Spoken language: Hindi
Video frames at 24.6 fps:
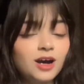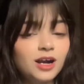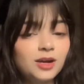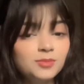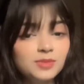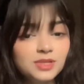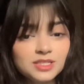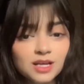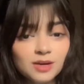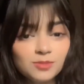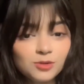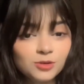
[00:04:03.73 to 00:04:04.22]
और
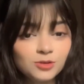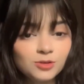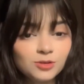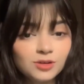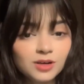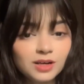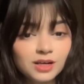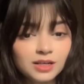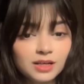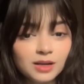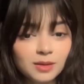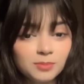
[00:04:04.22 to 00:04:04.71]
मीस आप लोगों
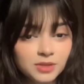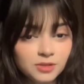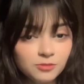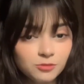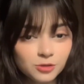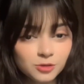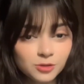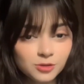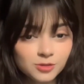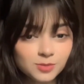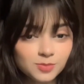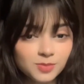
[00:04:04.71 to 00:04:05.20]
को अगर अपनी
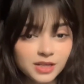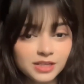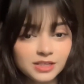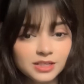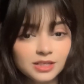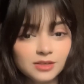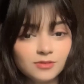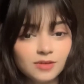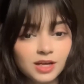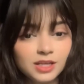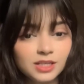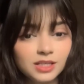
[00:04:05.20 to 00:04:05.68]
फोटोज प्रिंट
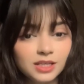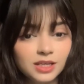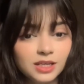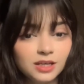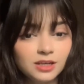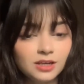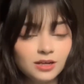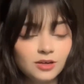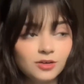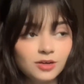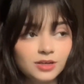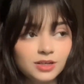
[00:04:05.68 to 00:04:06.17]
करवानी
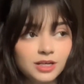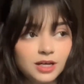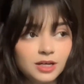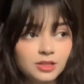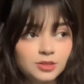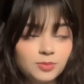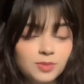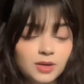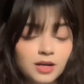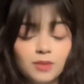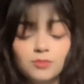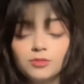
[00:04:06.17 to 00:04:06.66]
है और या
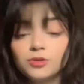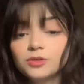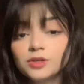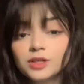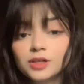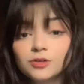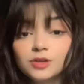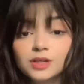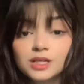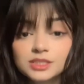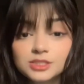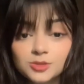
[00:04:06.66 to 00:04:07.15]
तो फिर आप लोगों ने
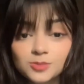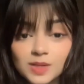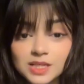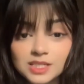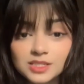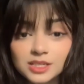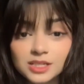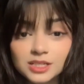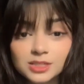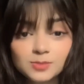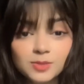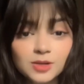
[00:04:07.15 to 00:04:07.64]
कोई कस्टमाइज
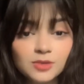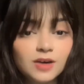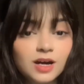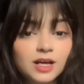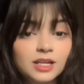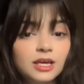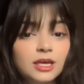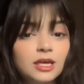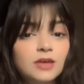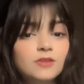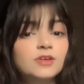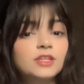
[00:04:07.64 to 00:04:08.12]
स्टिकर
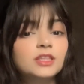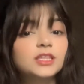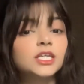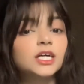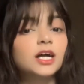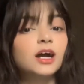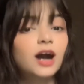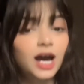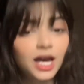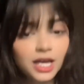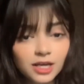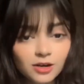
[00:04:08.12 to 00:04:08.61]
बनवाना है विद
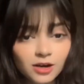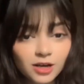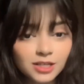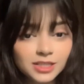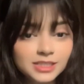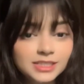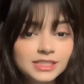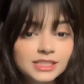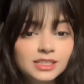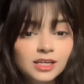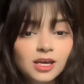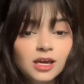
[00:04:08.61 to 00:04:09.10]
हाई
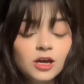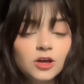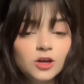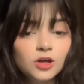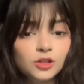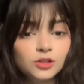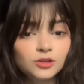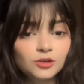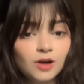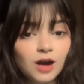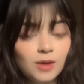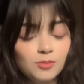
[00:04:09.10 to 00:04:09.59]
क्वालिटी
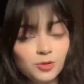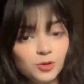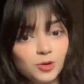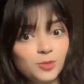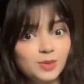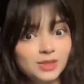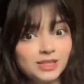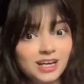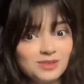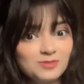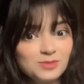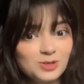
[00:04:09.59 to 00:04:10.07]
तो आप लोगों
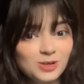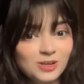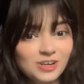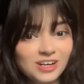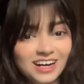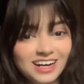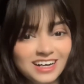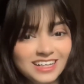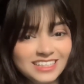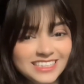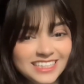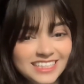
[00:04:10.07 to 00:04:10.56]
को पता आप लोगों
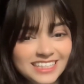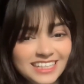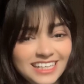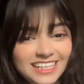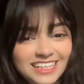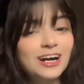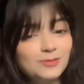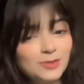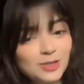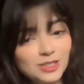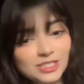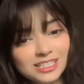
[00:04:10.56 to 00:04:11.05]
को कहाँ जाना
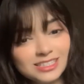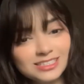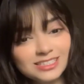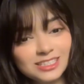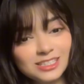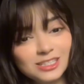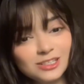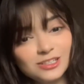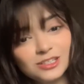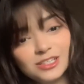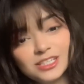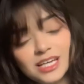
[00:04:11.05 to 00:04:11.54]
है आप लोग जा
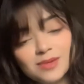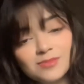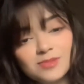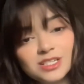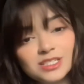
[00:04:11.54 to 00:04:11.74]
सकते हैं उनको डीएम